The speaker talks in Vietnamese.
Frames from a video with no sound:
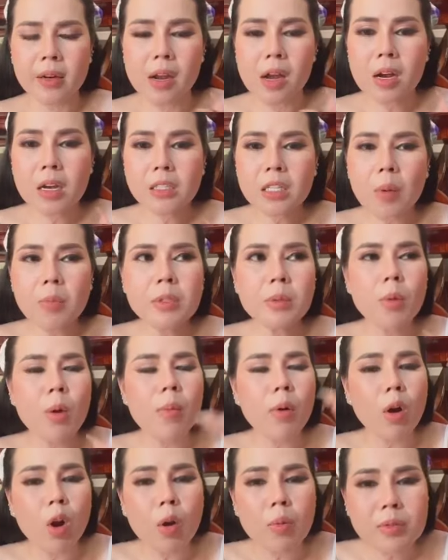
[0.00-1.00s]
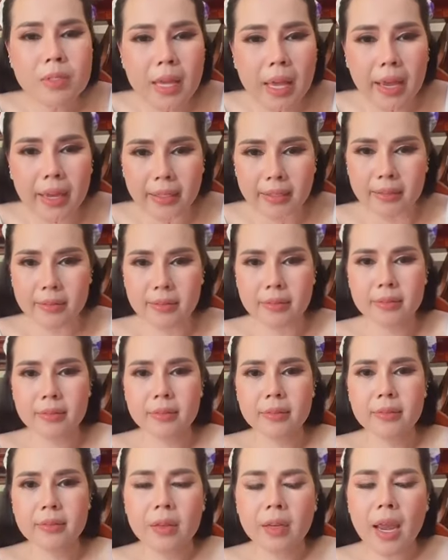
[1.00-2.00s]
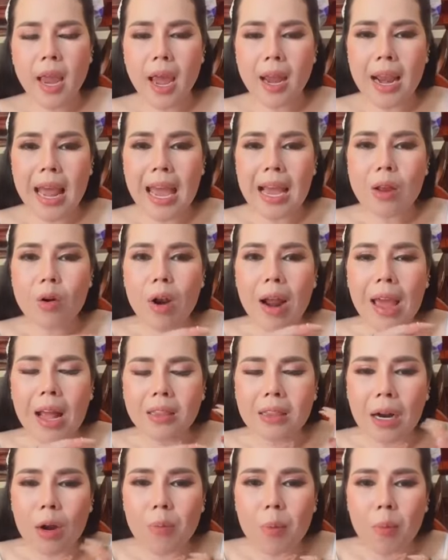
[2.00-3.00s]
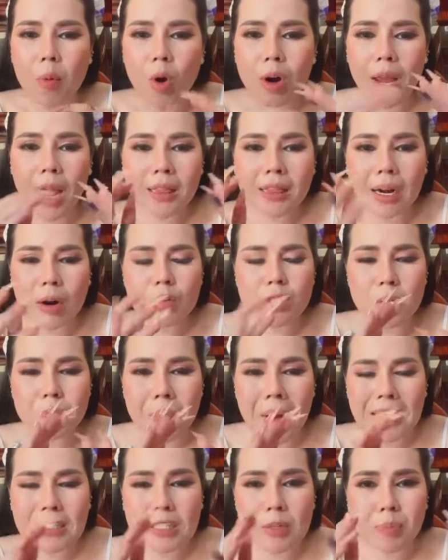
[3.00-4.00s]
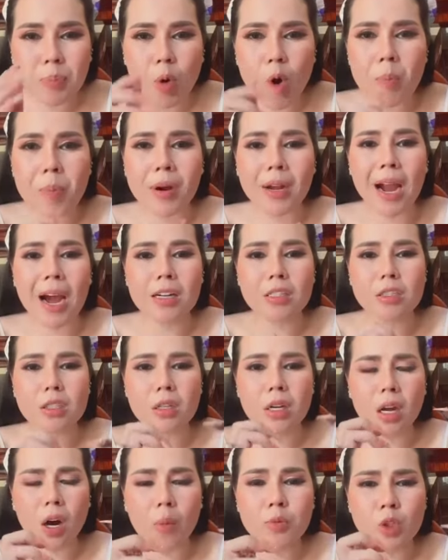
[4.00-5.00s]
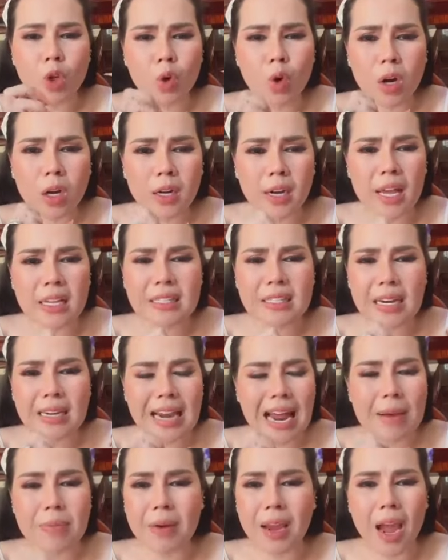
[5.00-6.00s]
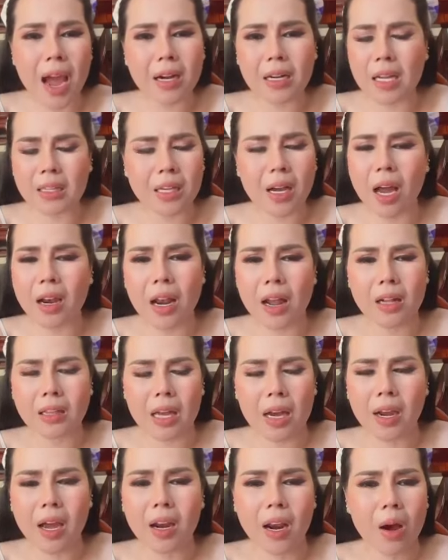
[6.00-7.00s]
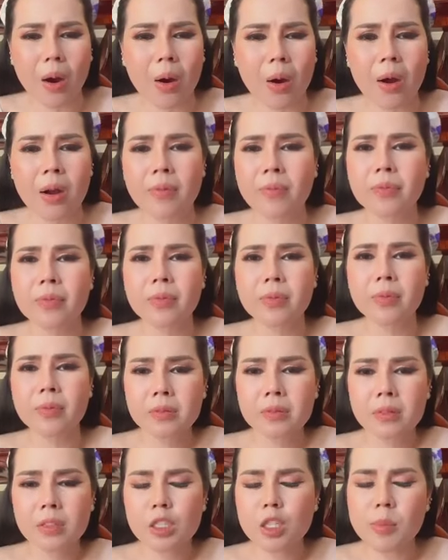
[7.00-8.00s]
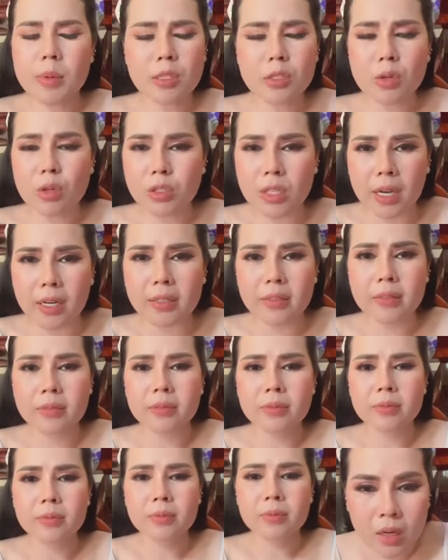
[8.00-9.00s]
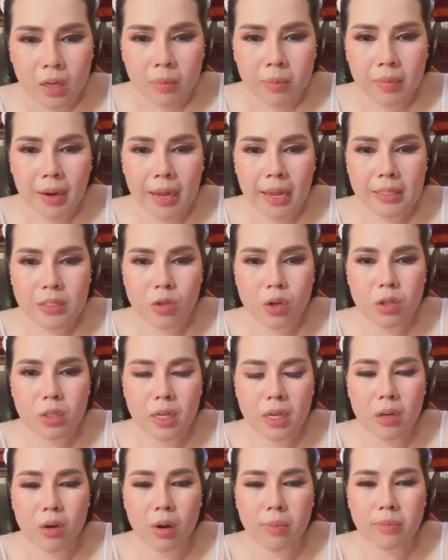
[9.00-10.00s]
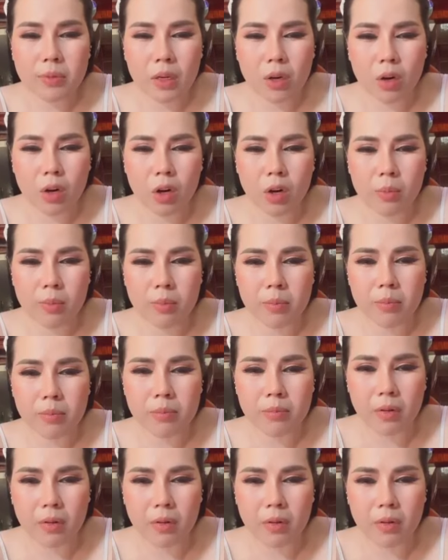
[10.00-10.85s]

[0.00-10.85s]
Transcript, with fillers: rương trong cho mỗi bà con lúc sền cái đại con ăn trâu của bố cái ăn trâu chỉ bạ chỉ buộc và cao chỉ còng cho luôn không nên dây đâm cái thứ ăn thơ rất o nhưng mà cho chặt mà chôn cái con trâu